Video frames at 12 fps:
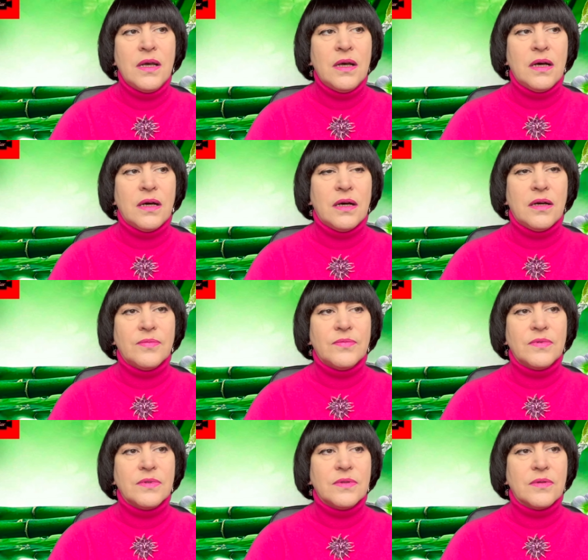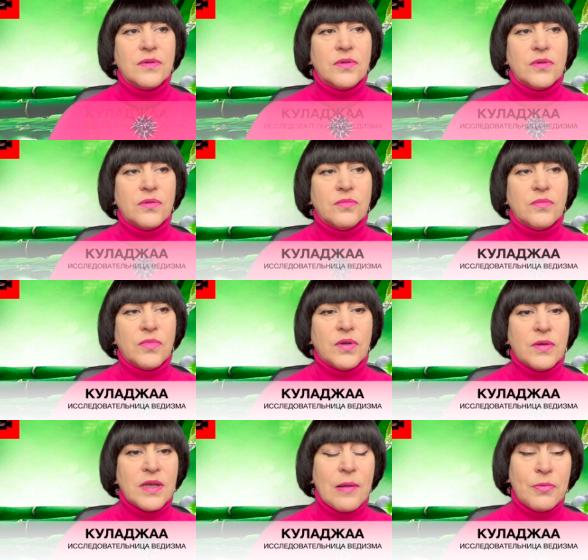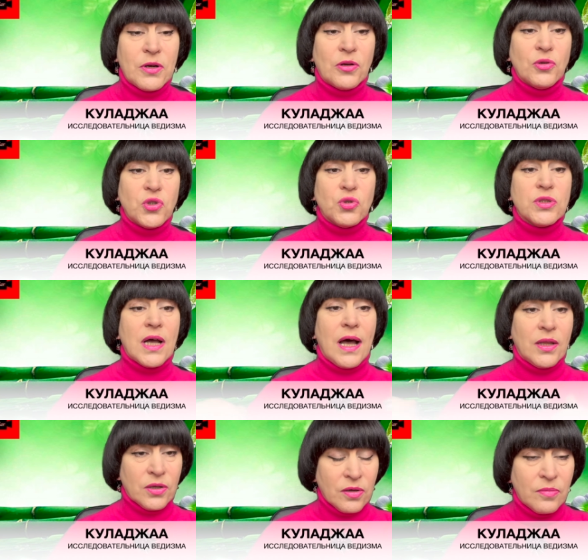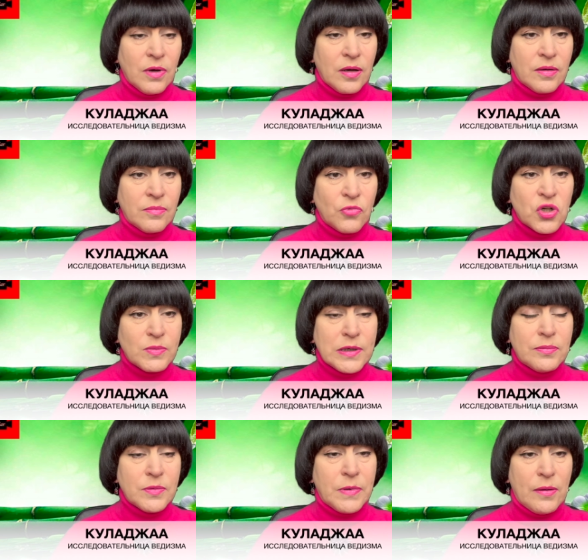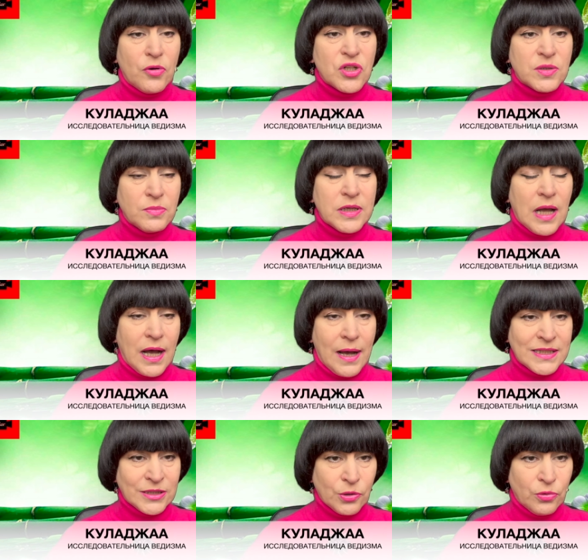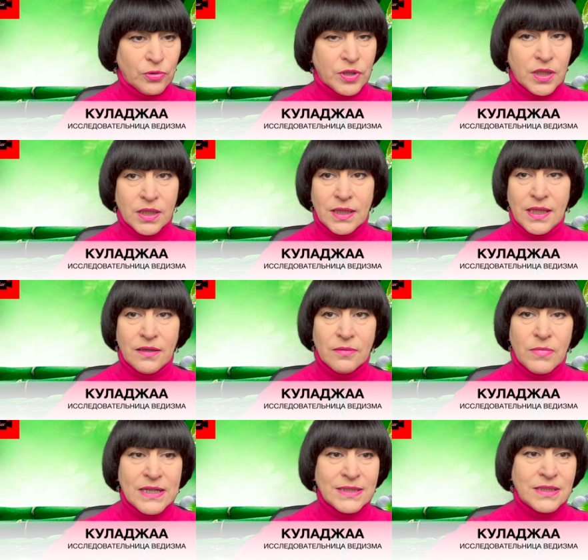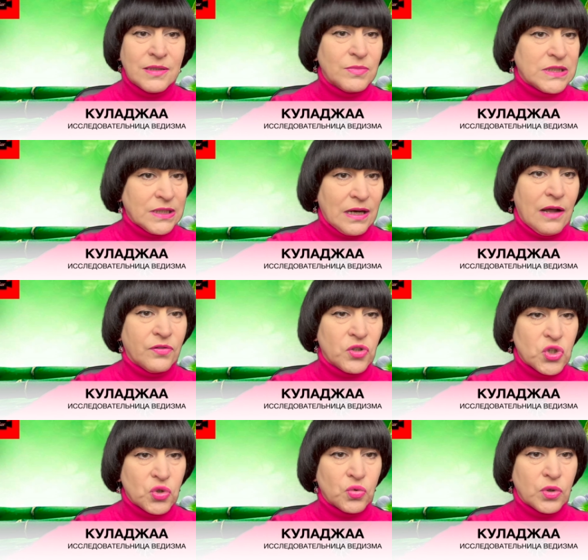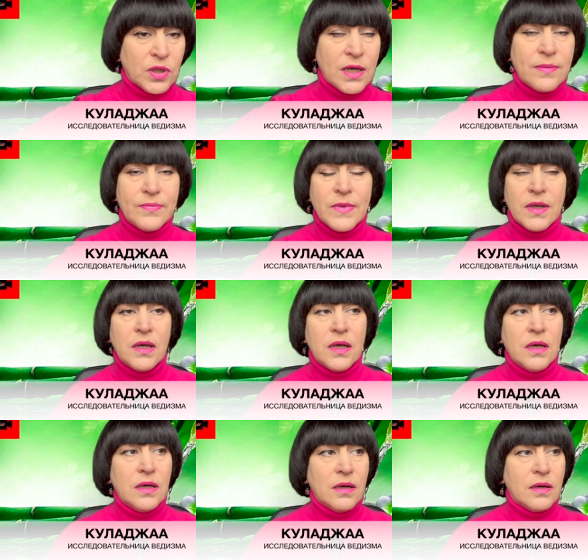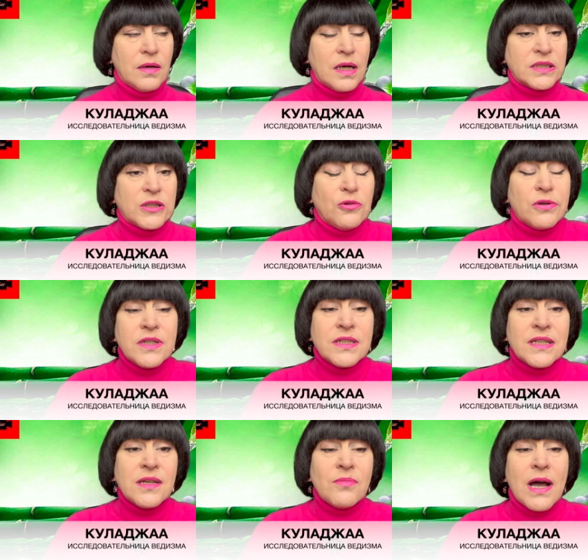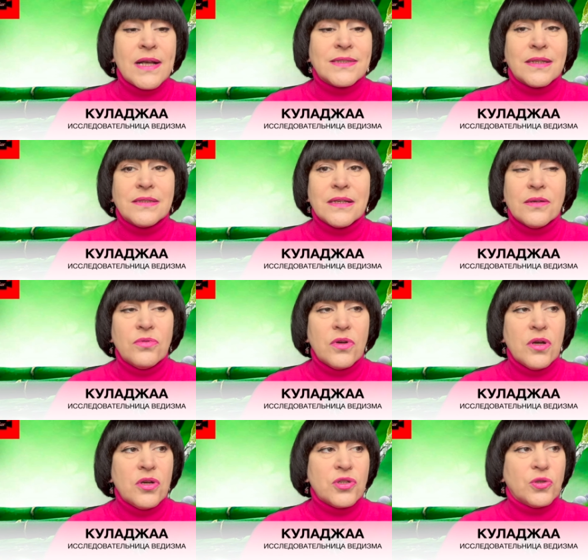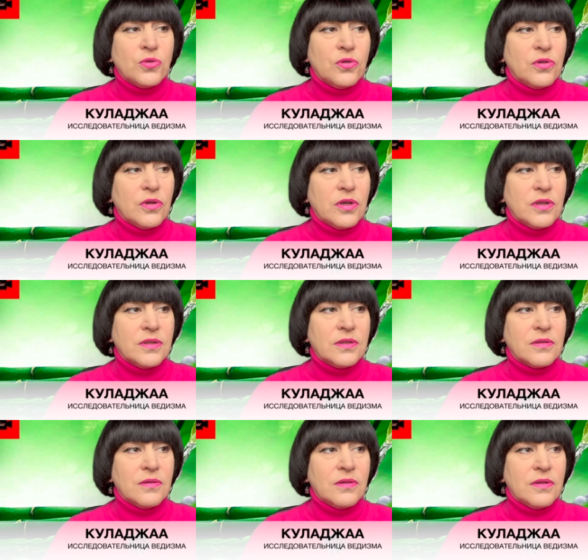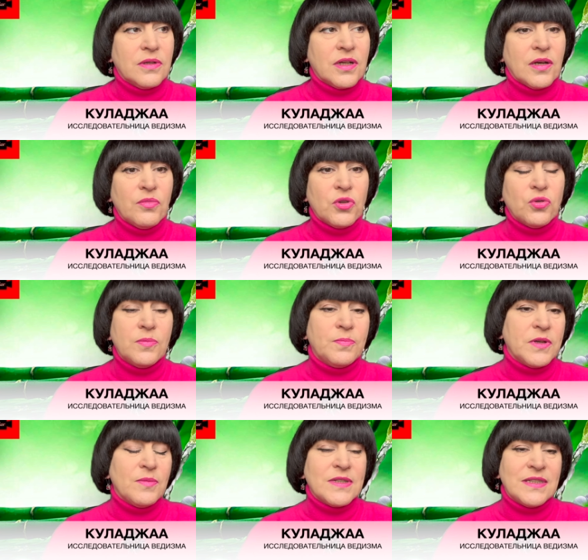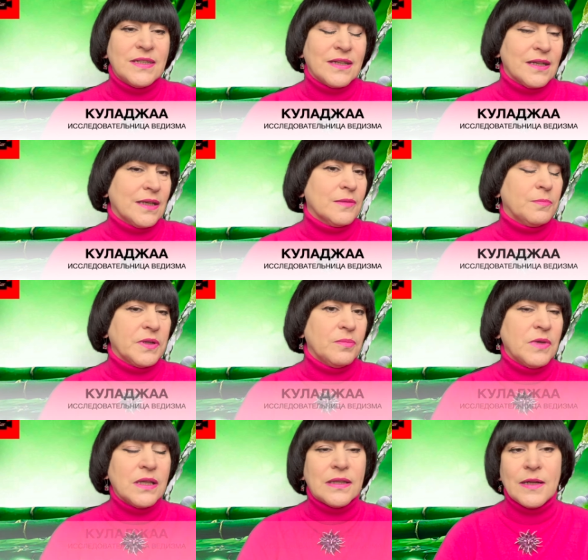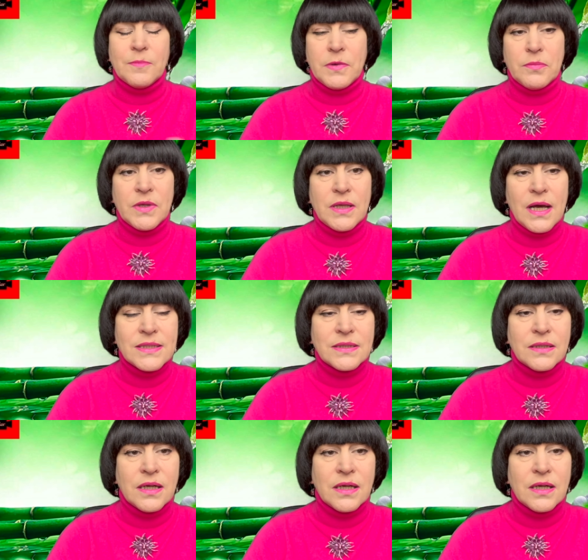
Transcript: А, а, я переключусь. Можем ли мы помочь? Мы, астрологи, не, мастер, не мастера фэн-шуй. Да? Астролог не занимается тем, что э, рекомендуют переместить какие-то предметы или поменять